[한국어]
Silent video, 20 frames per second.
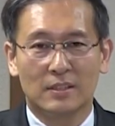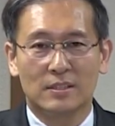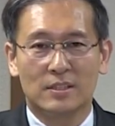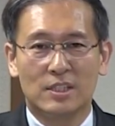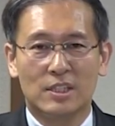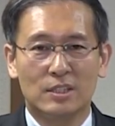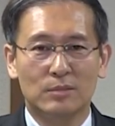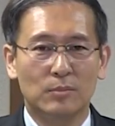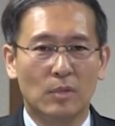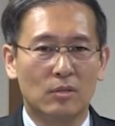
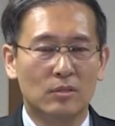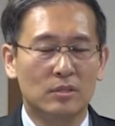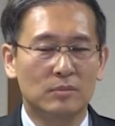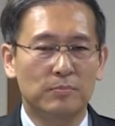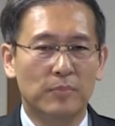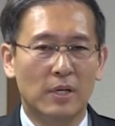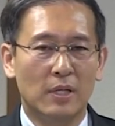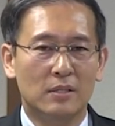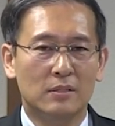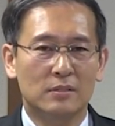지금
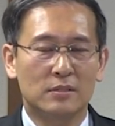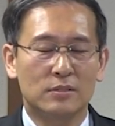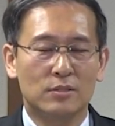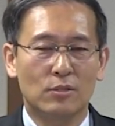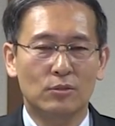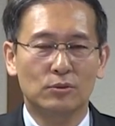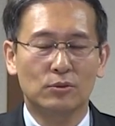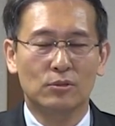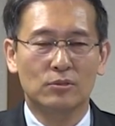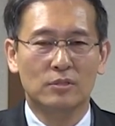언급한
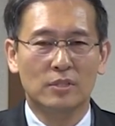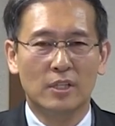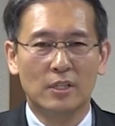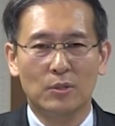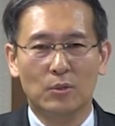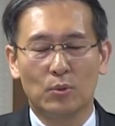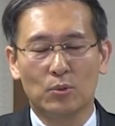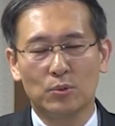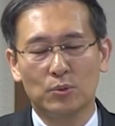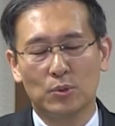
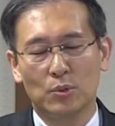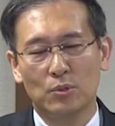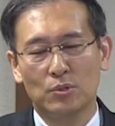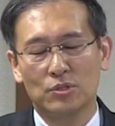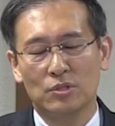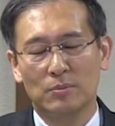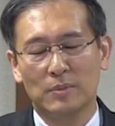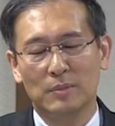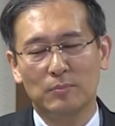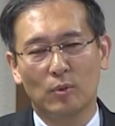성도들의
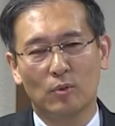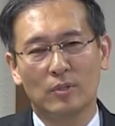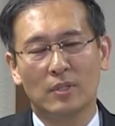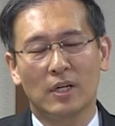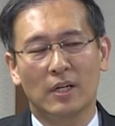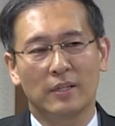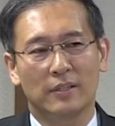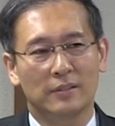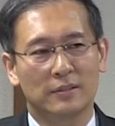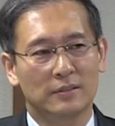공통점이
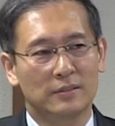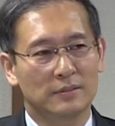뭘까요?